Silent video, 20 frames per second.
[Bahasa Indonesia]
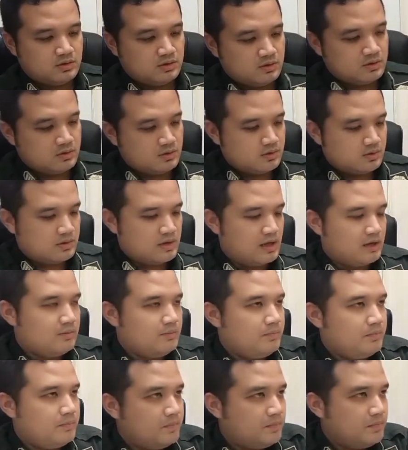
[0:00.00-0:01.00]
dan
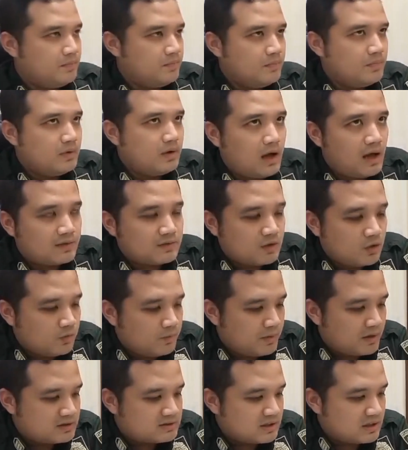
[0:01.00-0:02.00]
atau
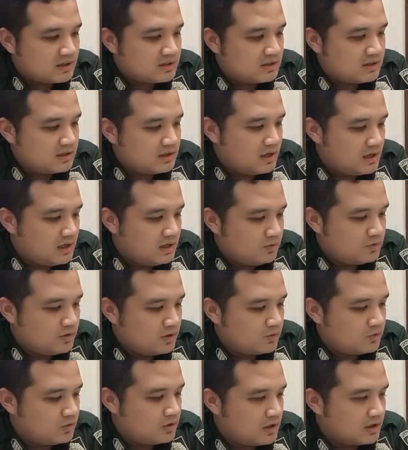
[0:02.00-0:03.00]
pasal 3
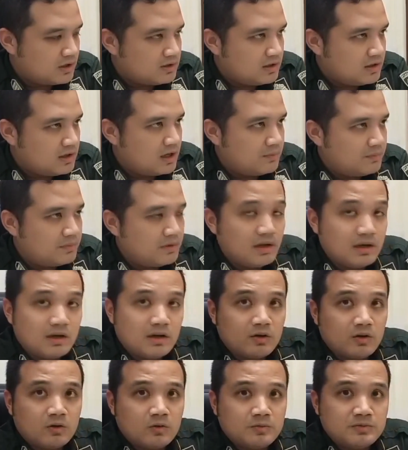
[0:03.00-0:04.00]
Undang-Undang Tindak Pidana
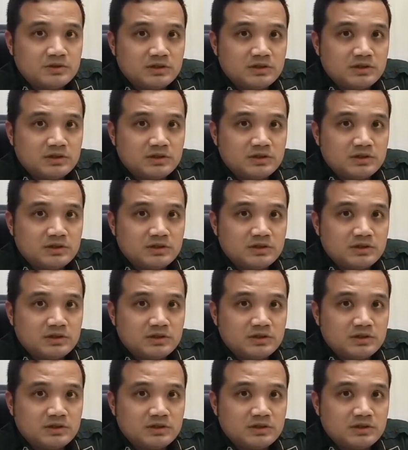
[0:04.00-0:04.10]
Korupsi.